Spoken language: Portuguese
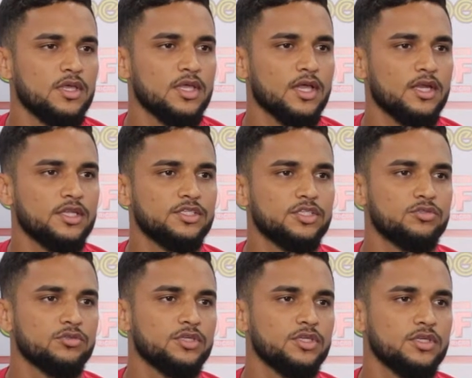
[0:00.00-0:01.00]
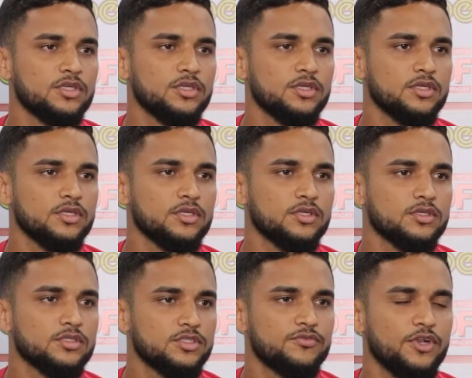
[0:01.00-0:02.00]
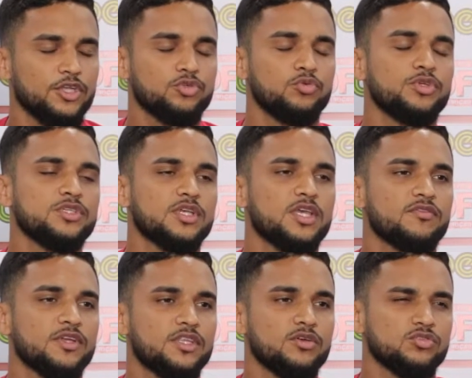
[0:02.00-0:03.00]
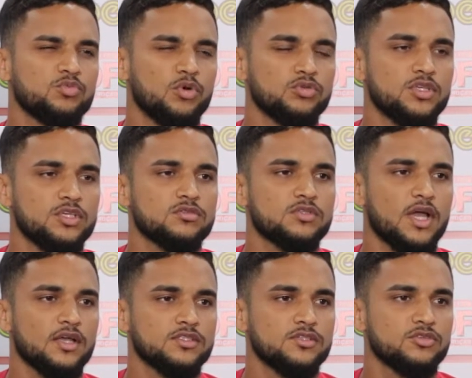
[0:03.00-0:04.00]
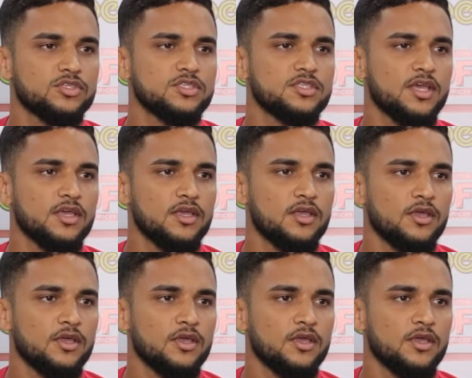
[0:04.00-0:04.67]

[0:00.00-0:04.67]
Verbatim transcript: e acredito que de frente com isso a gente vai ter uns bons resultados, se Deus quiser,